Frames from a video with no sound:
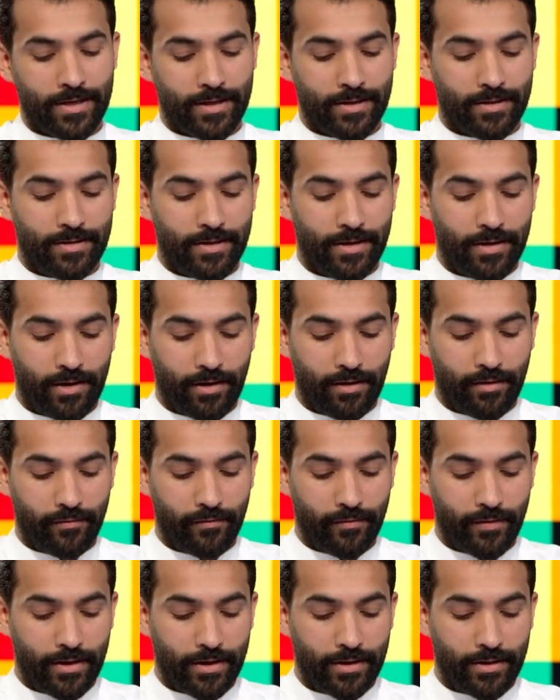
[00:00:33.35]

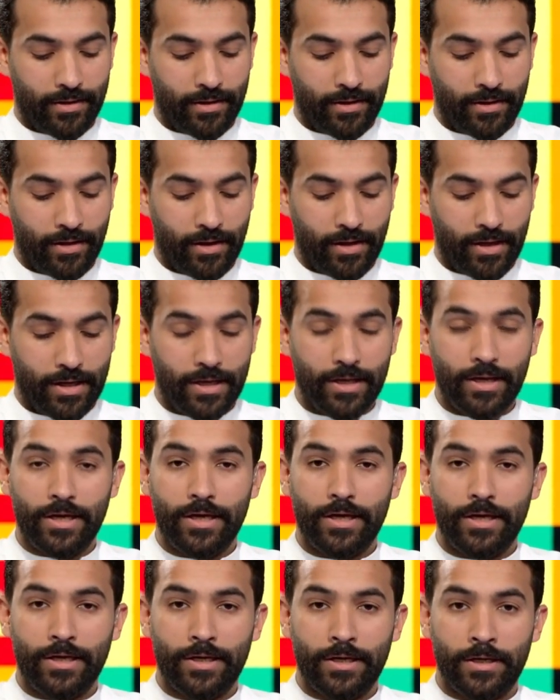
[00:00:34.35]
نتعرف أكثر
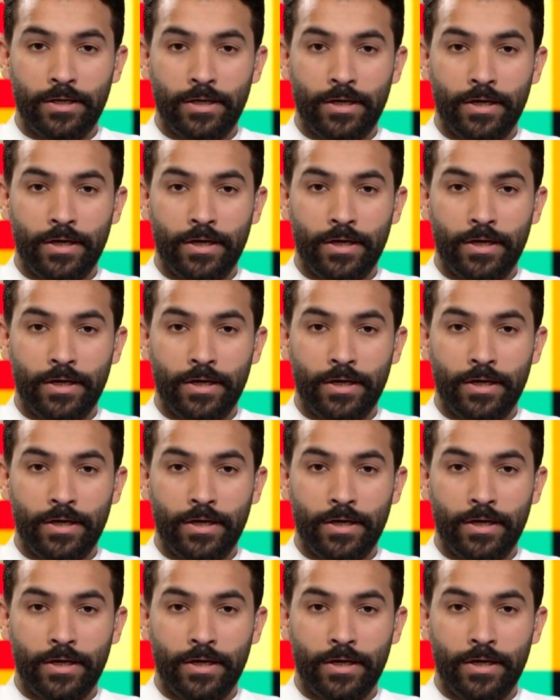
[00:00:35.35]
على آه،